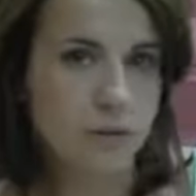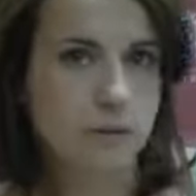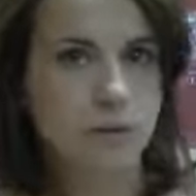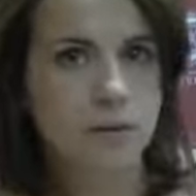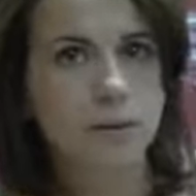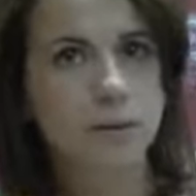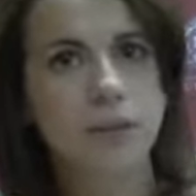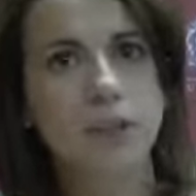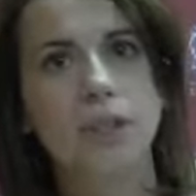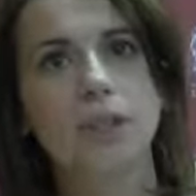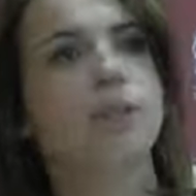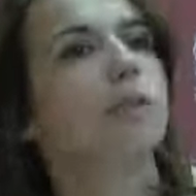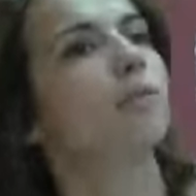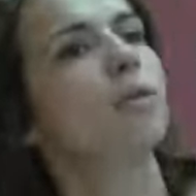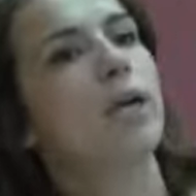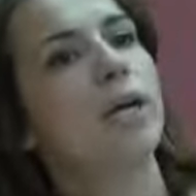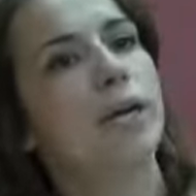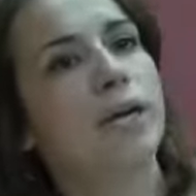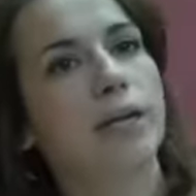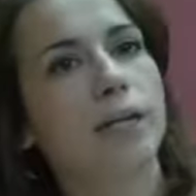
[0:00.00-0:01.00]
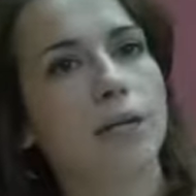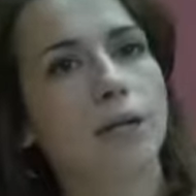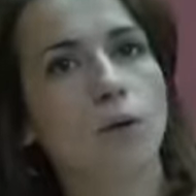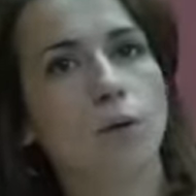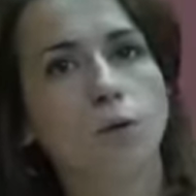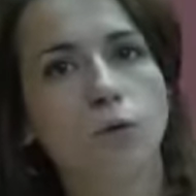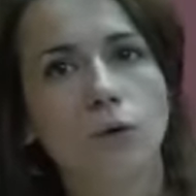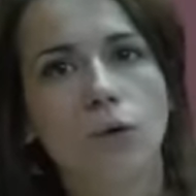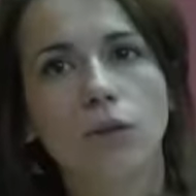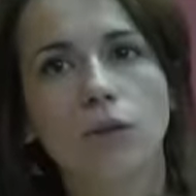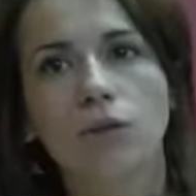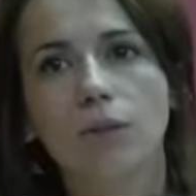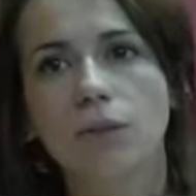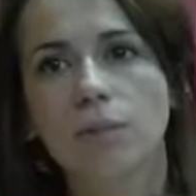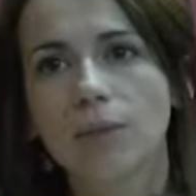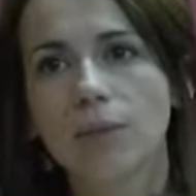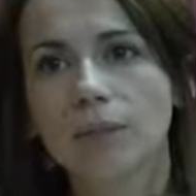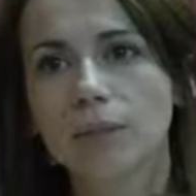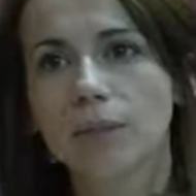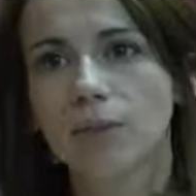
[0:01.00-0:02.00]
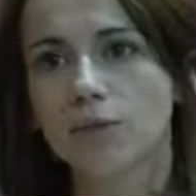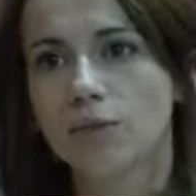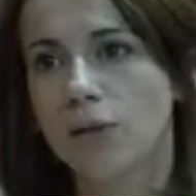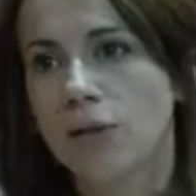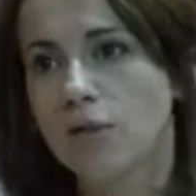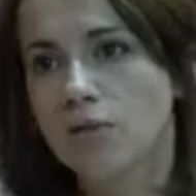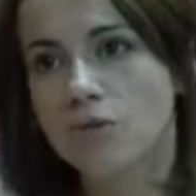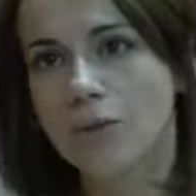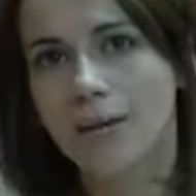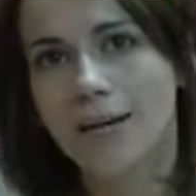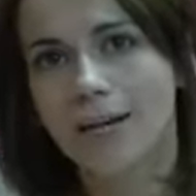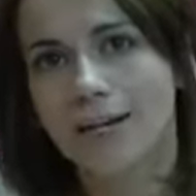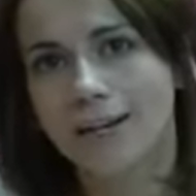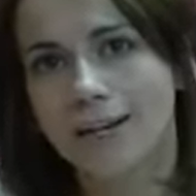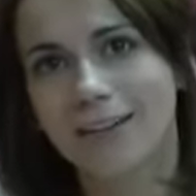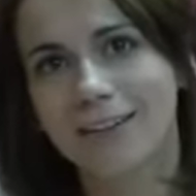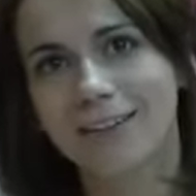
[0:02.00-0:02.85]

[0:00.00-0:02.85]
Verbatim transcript: Sí, eh, uno de los temas sin ninguna duda que